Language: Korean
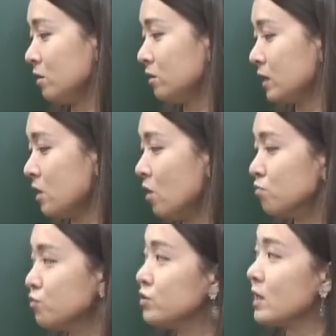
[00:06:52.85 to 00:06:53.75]
그래서
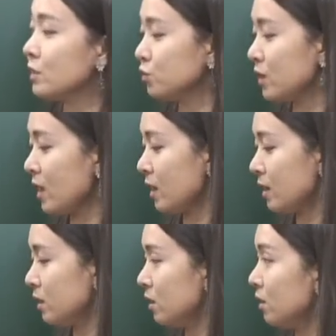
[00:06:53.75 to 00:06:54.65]
문장
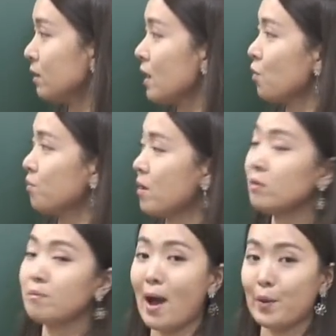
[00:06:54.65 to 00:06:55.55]
뒤에 러가
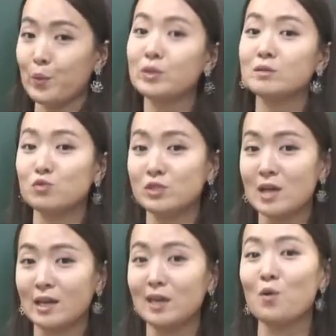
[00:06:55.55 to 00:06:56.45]
오면 바로 그
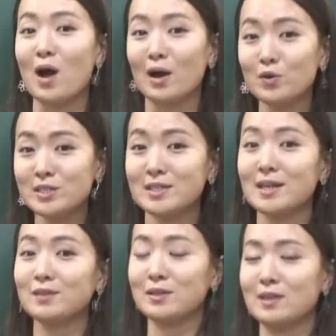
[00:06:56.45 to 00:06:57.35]
문장이 과거
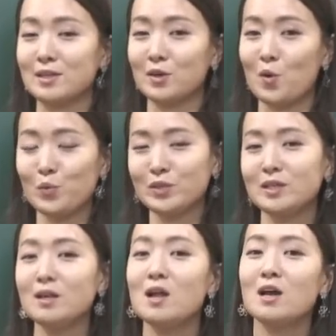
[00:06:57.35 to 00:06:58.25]
시제가 된다는 거.
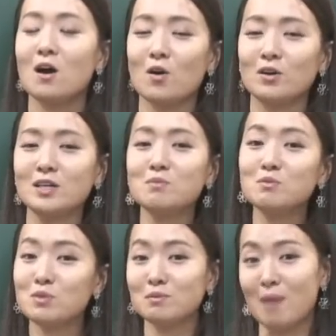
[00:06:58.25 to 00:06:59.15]
오늘
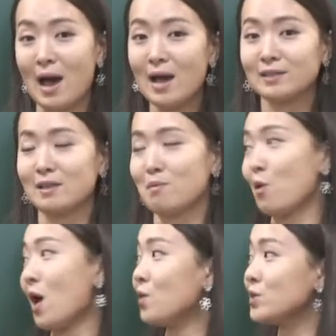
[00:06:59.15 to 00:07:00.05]
의문문 마, 그 다음에
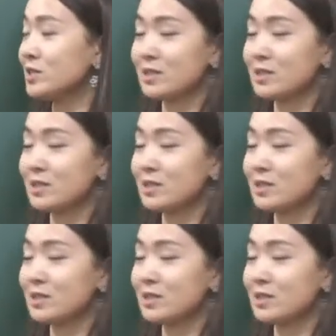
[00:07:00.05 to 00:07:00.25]
과거